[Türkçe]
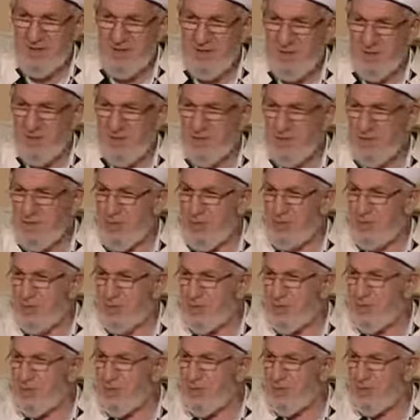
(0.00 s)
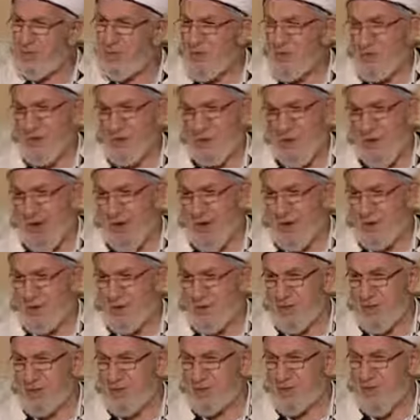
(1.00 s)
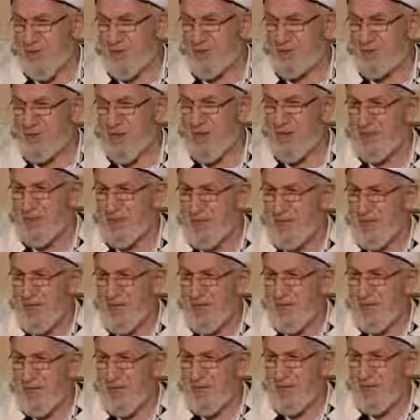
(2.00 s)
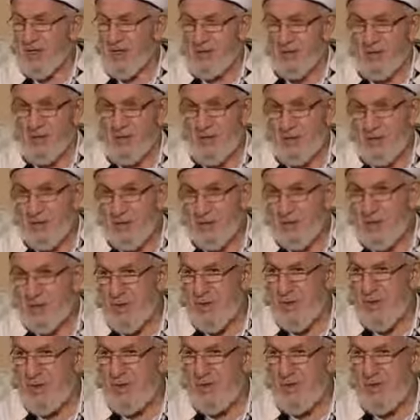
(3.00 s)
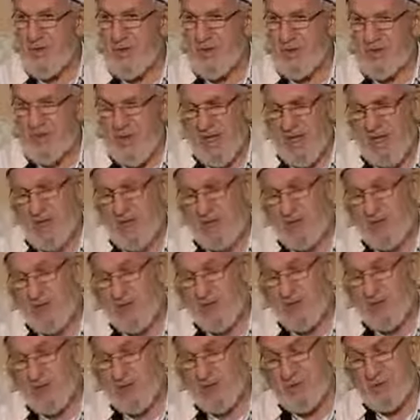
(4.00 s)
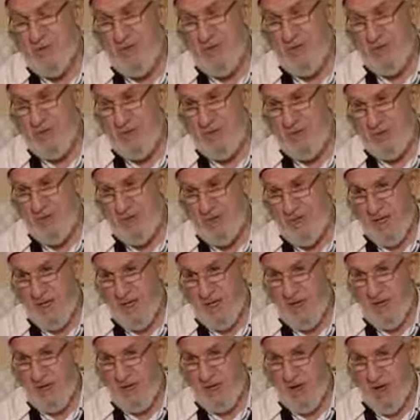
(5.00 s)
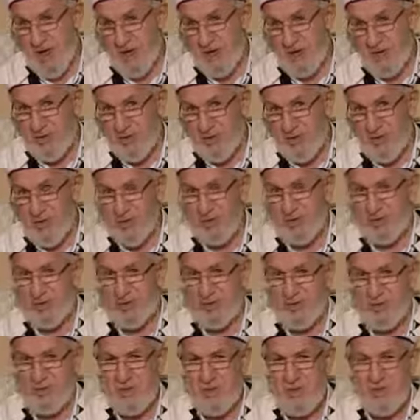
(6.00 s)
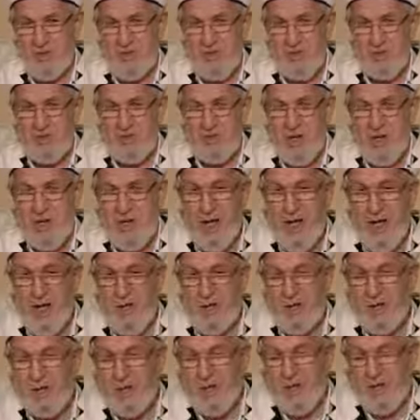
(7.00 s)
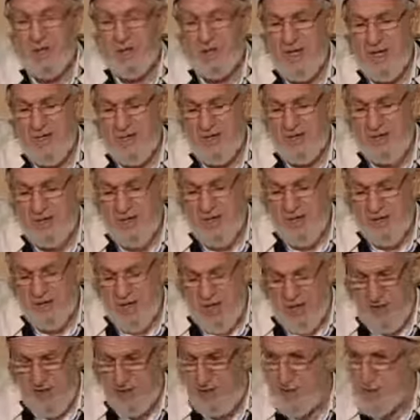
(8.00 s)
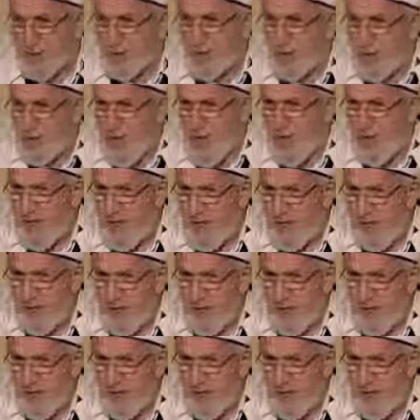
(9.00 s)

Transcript: O onun kanunu hiç şaşmaz. E, ölümü temenni etmek de iyi değil, yanlış. Bela okumak kendine yanlış, Kur'an'la